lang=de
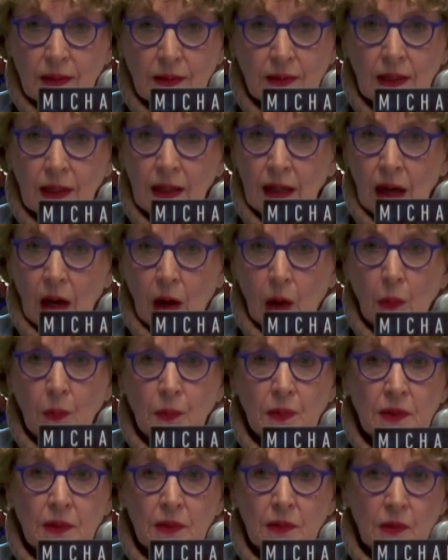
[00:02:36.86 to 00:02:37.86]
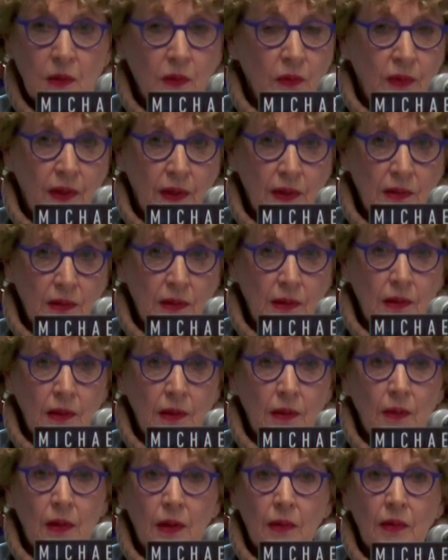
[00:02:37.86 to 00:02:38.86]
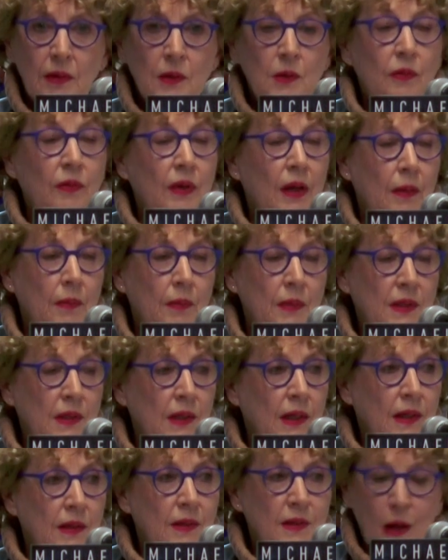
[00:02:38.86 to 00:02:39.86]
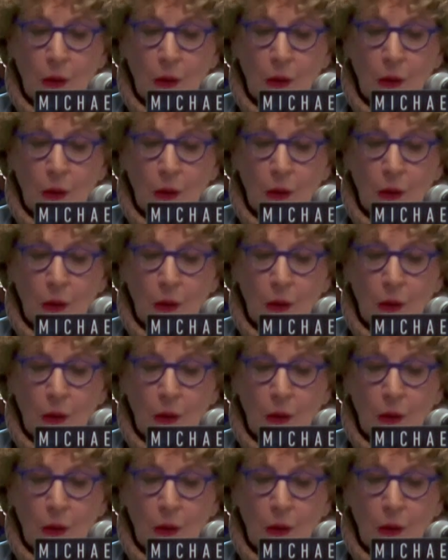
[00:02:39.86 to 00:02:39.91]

sie glaubt zu wissen, zu wem sie ins